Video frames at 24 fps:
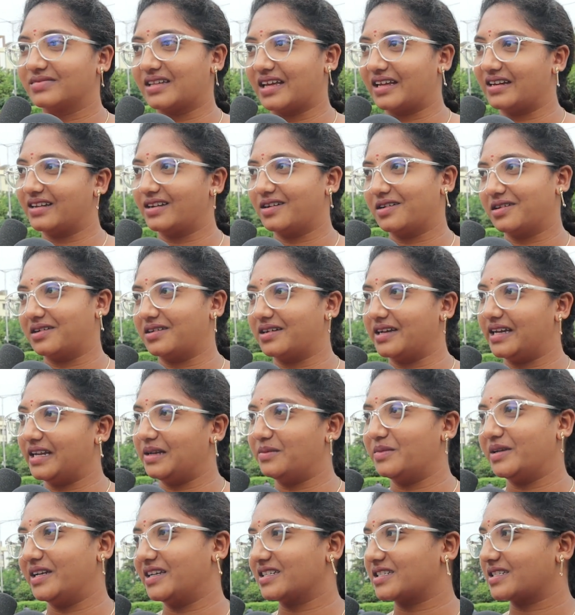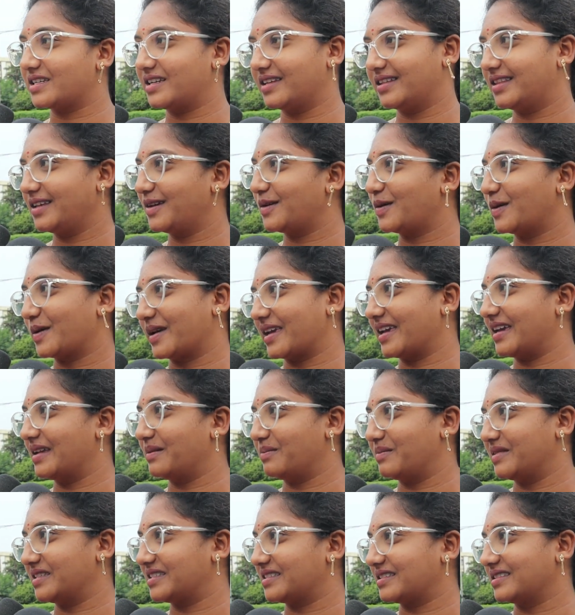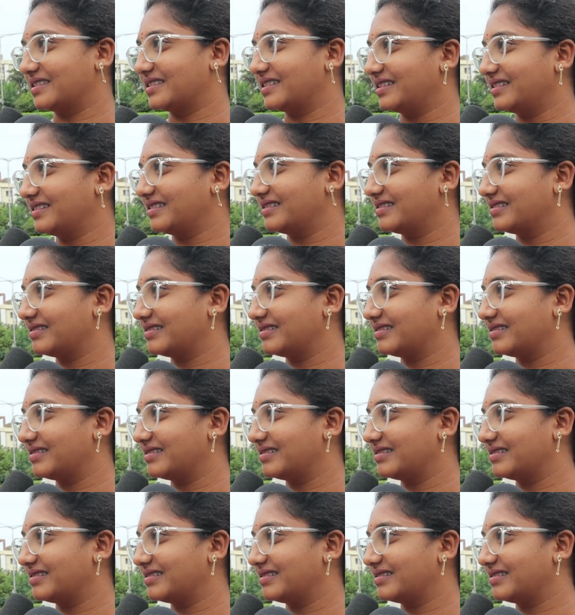తన ఎలిమినేషన్ అయితే ఓకే అనిపించింది